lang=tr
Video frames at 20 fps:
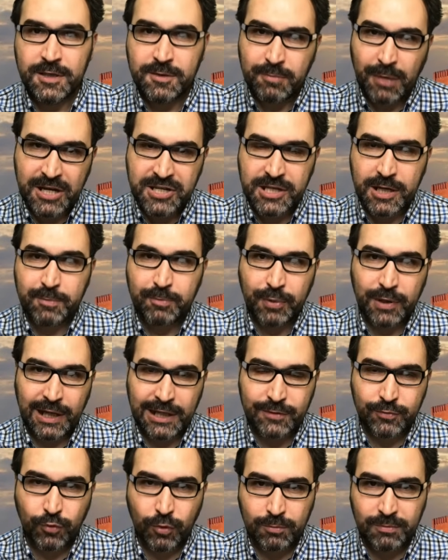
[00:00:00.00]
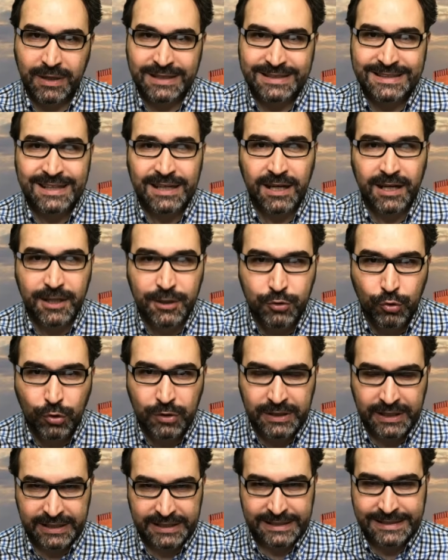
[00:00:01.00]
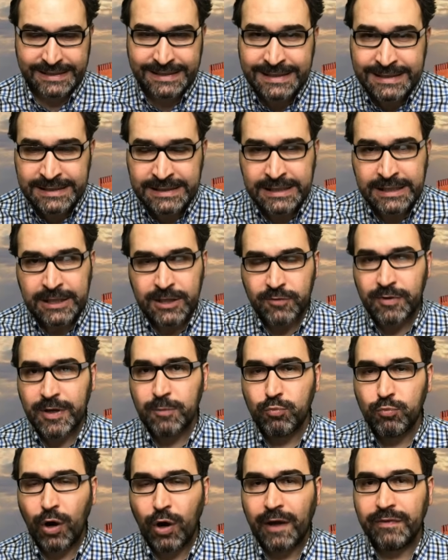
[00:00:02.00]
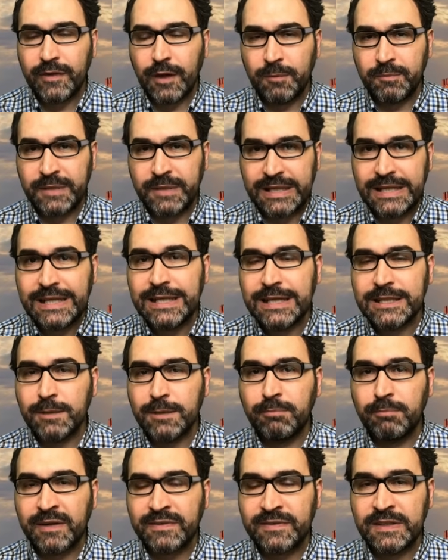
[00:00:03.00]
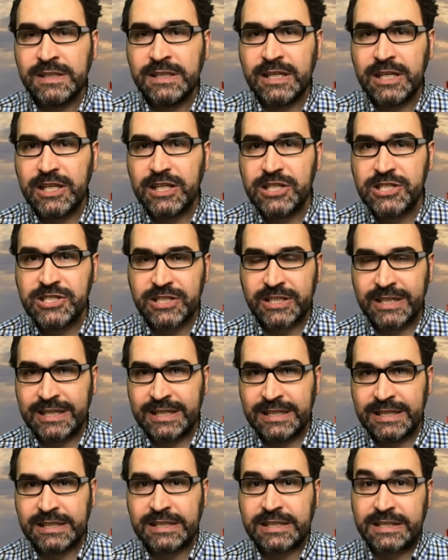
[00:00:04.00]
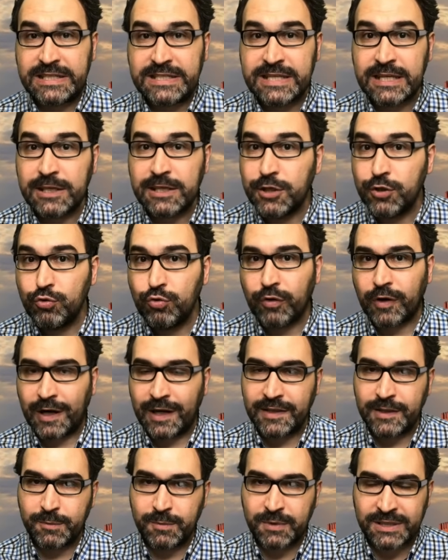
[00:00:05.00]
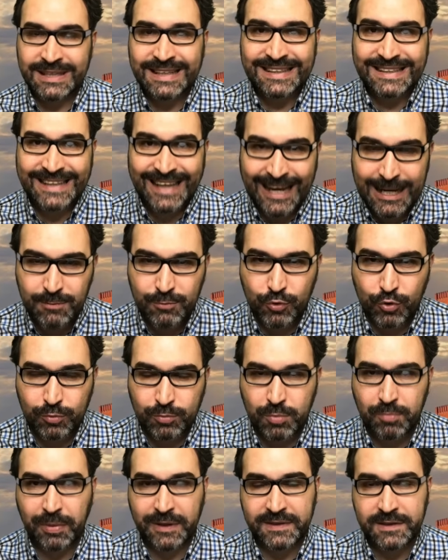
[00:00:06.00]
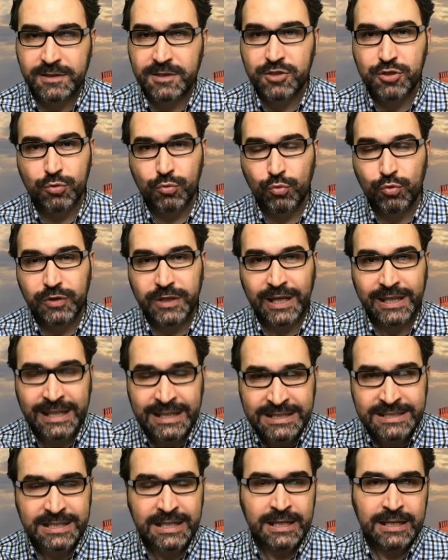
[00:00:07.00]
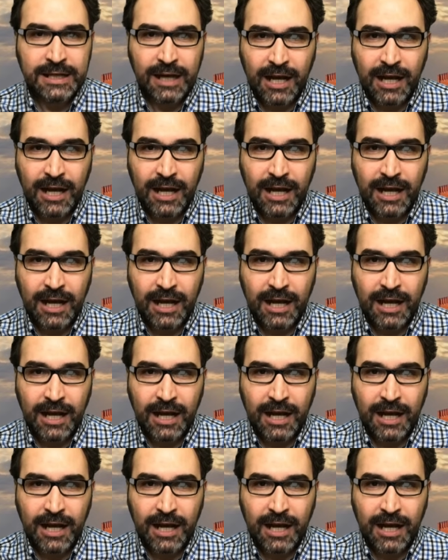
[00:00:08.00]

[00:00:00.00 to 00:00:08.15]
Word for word: başka platformlarda arıyorlar idi ve bu anlamda ille de Batı ile ilişkileri krize giriyor anlamına da gelmiyor bu Batı dışı ülkeler.